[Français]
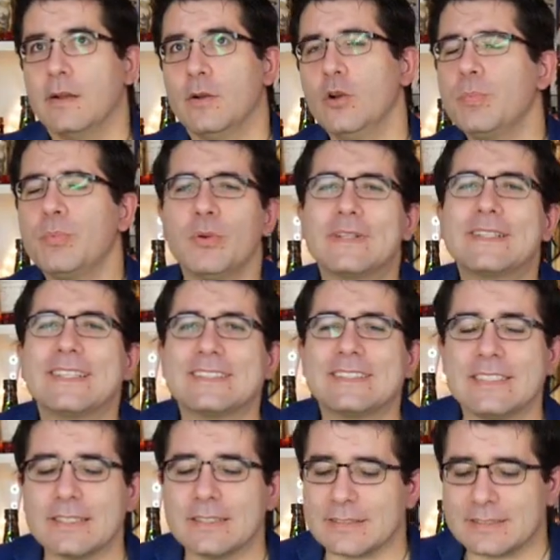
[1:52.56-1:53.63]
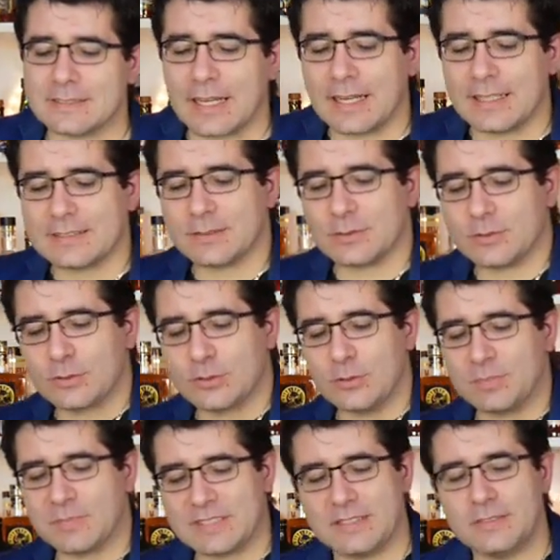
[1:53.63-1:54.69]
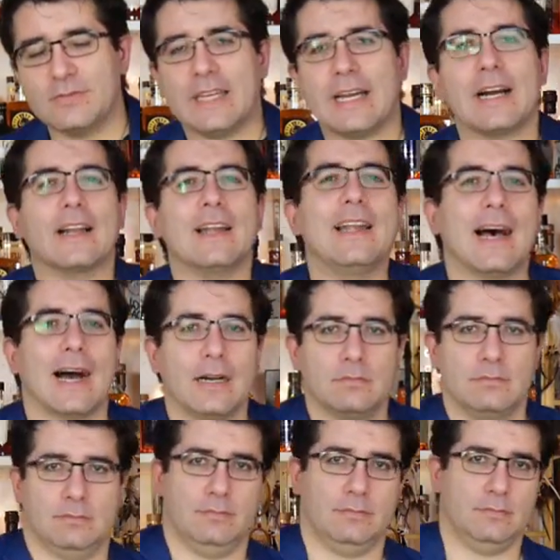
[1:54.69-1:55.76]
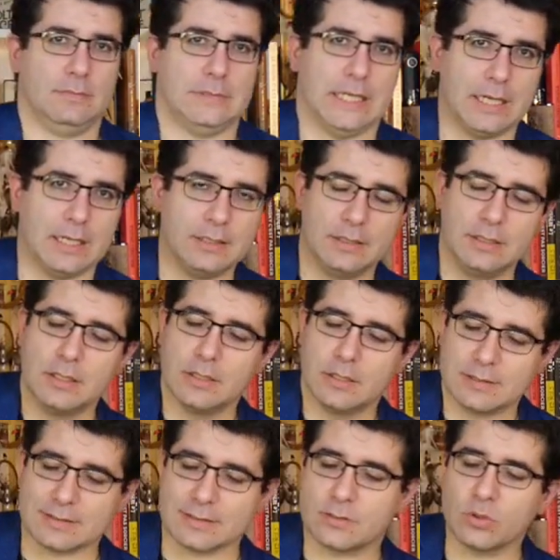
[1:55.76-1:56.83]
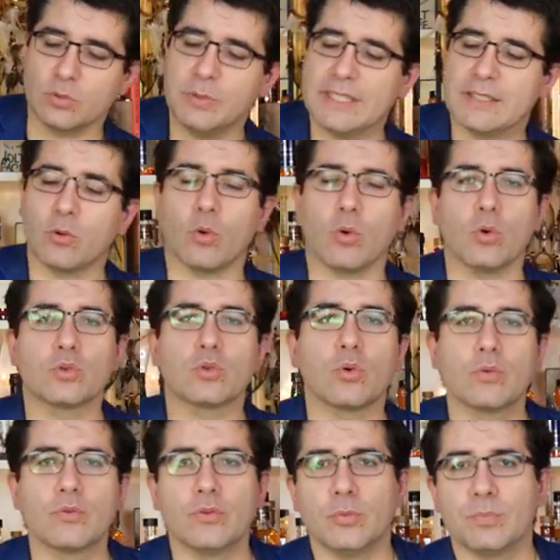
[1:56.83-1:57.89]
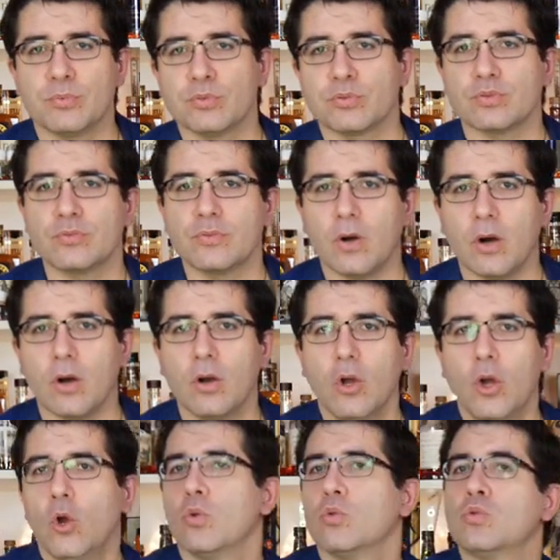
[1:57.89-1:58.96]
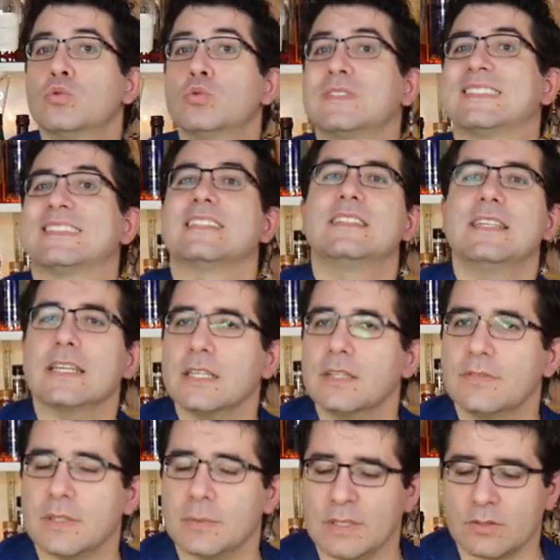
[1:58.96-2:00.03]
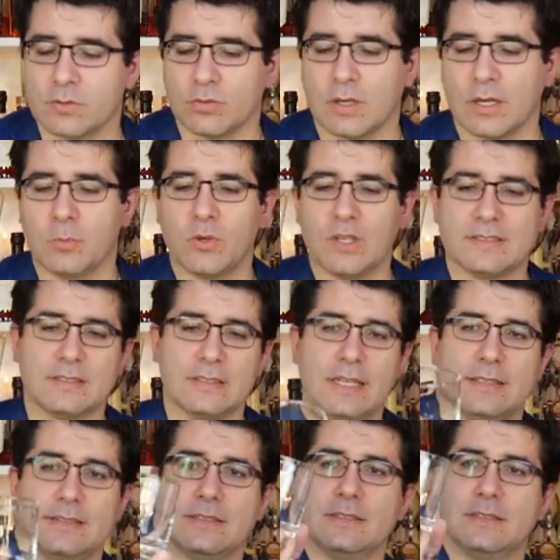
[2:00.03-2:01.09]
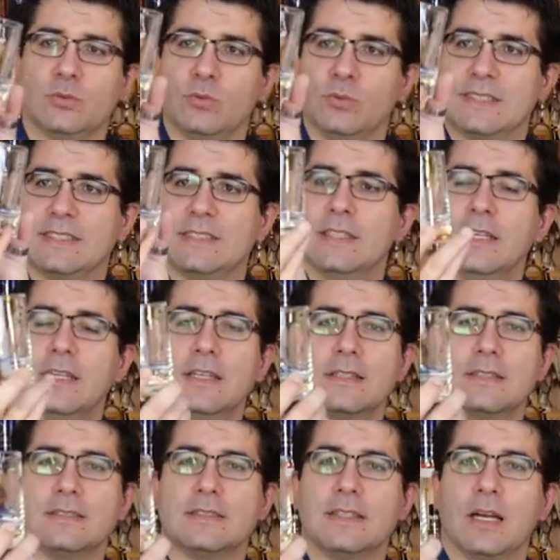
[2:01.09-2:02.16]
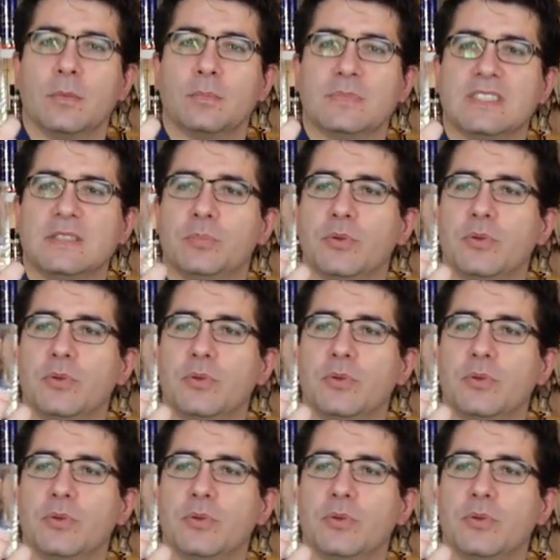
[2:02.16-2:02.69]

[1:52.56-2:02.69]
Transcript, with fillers: Le plus classique, ça reste ce petit verre-là. C'est celui qu'on retrouve le plus souvent, ou ses dérivés, bien sûr. à hein, Moi, cela, celui-ci, c'est un petit